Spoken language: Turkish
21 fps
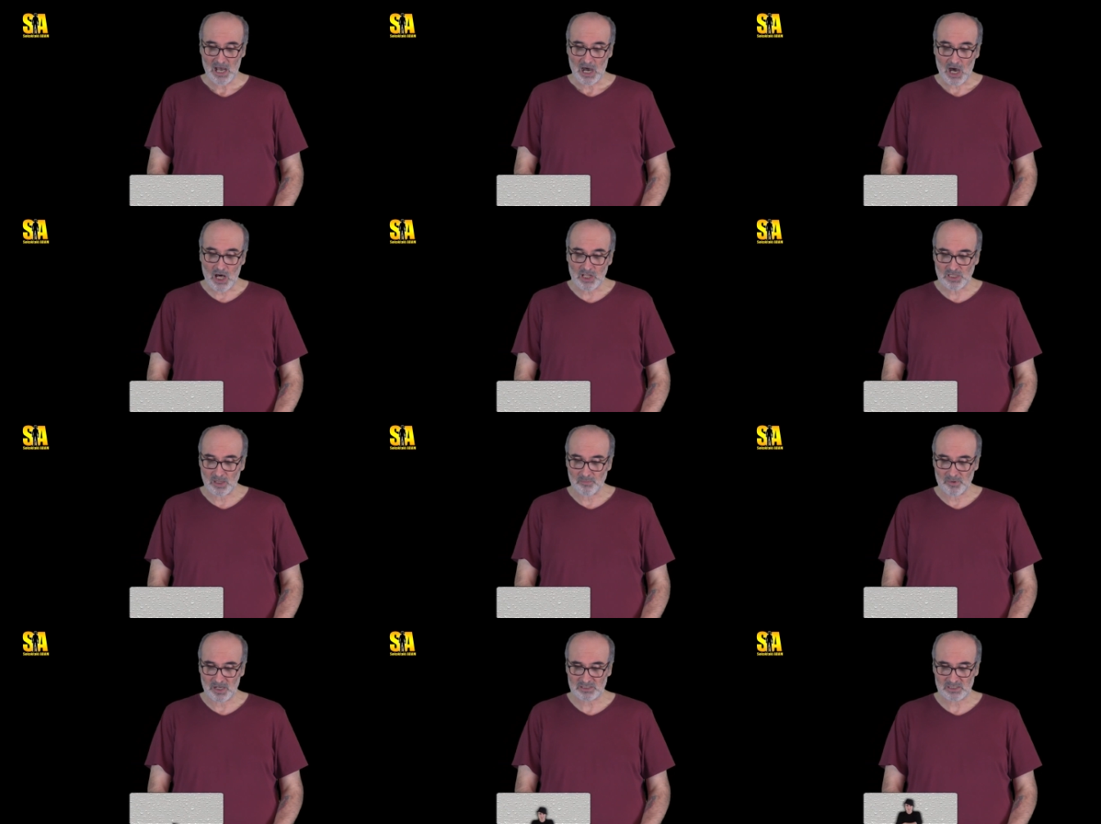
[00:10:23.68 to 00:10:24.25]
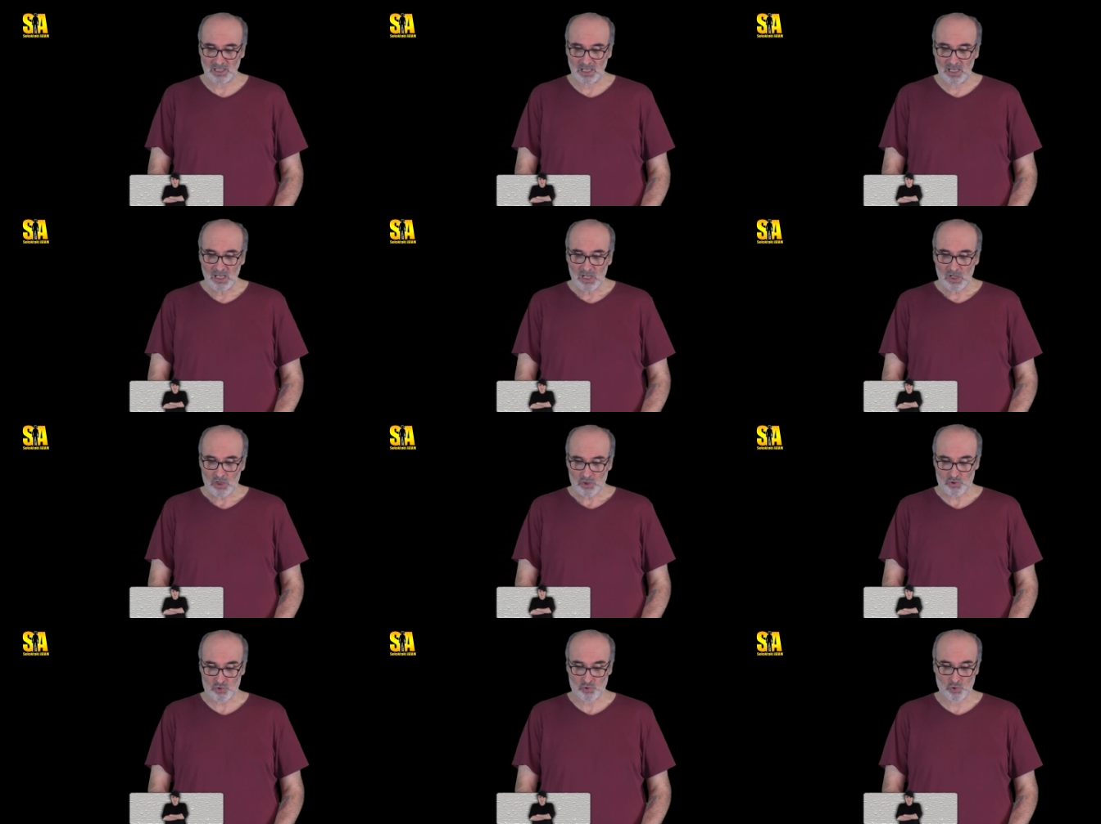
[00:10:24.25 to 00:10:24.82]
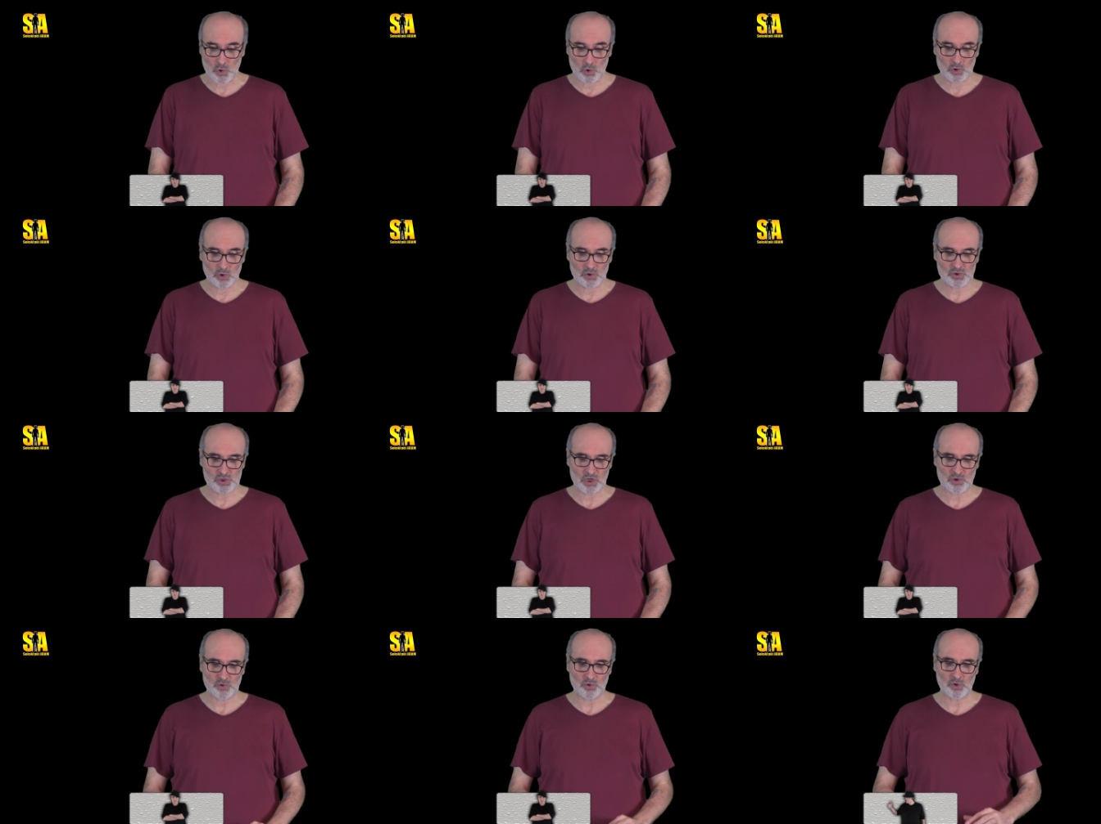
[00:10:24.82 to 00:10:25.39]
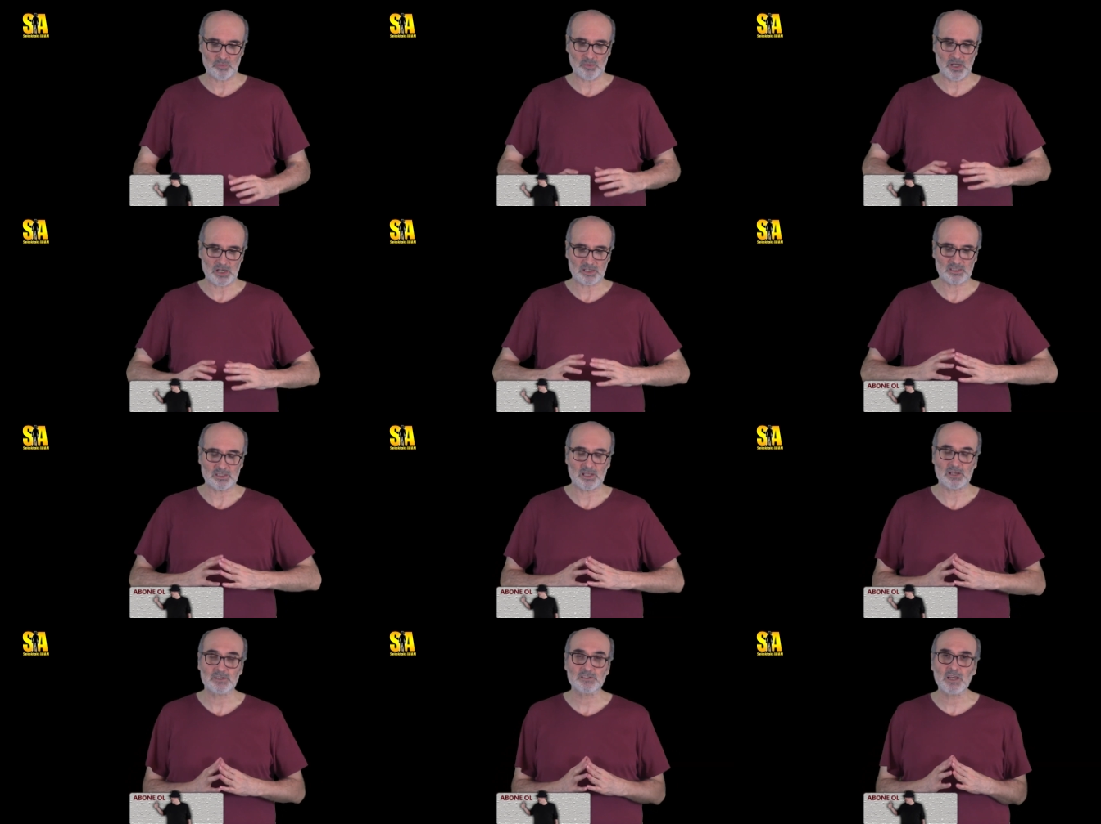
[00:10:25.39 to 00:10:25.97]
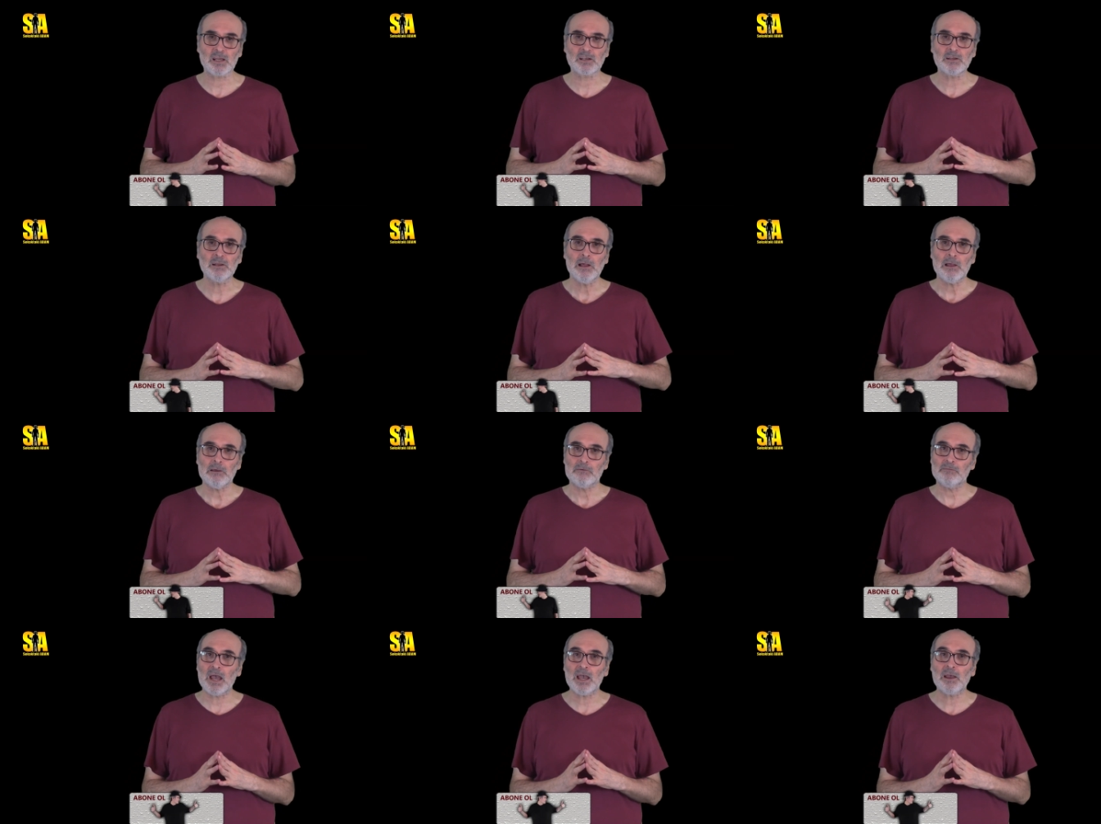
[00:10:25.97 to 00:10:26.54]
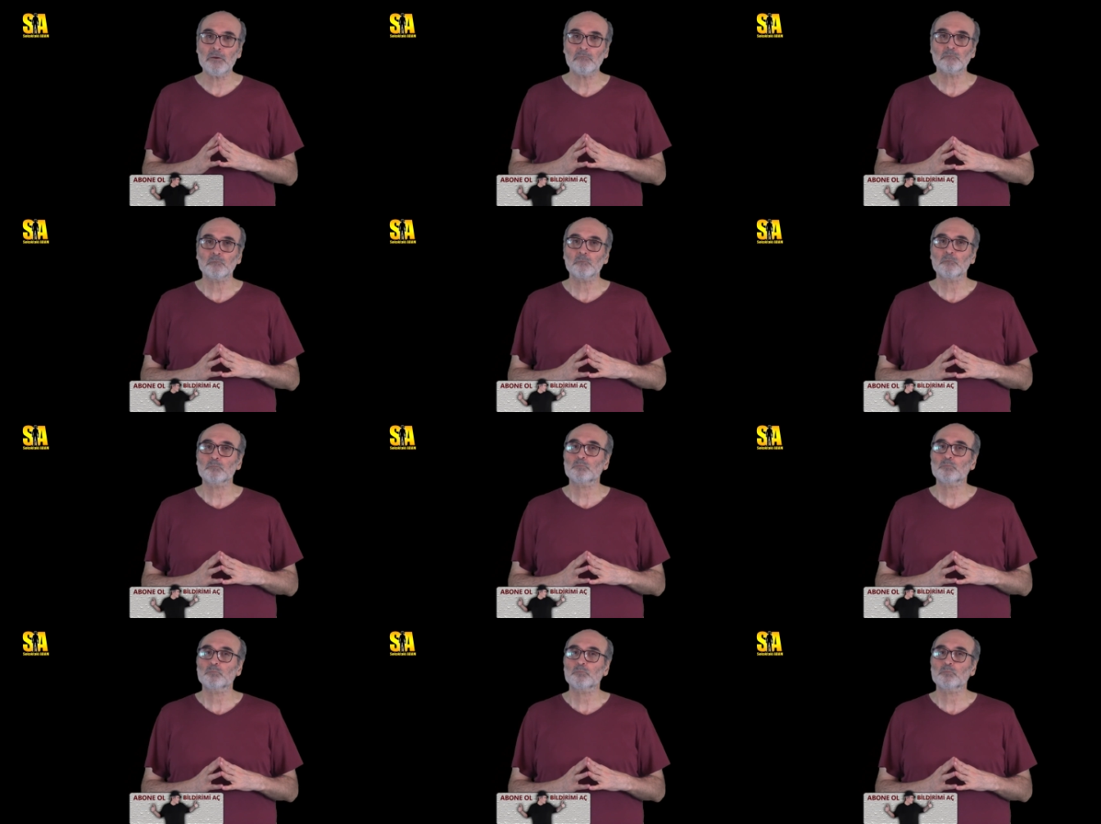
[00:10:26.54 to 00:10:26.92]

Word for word: Anlamakta zorluk çekiyorum arkadaşlar ve